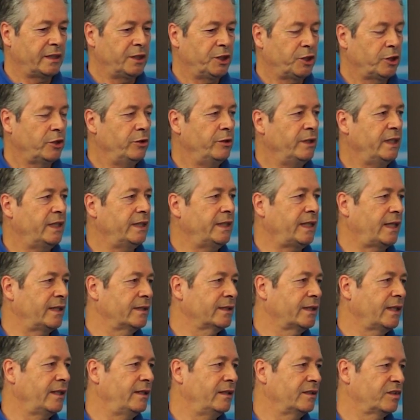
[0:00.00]
Ingenieur
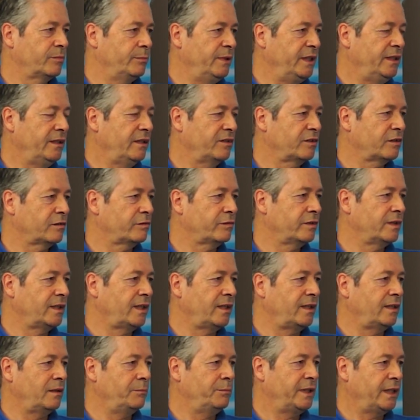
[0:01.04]
Jan-Gerhard Smith, also von
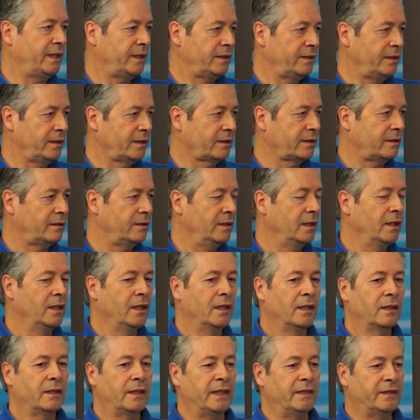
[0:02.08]
einem Techniker
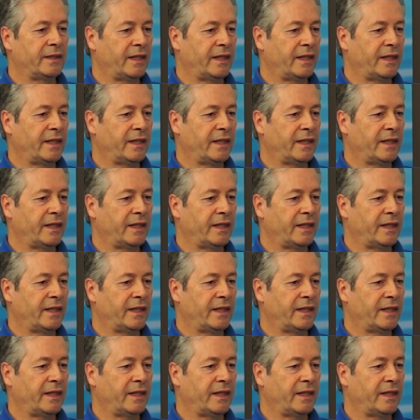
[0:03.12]
mhm.